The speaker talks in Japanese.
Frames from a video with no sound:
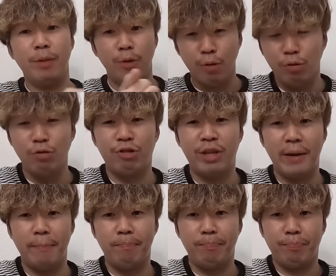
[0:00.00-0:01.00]
予想し
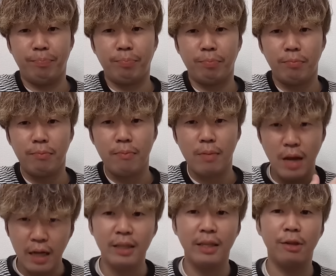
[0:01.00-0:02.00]
て
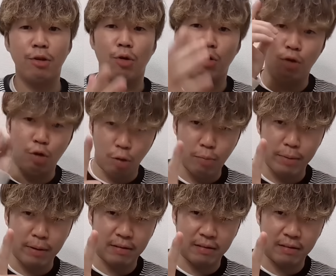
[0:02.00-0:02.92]
当てたいと思いま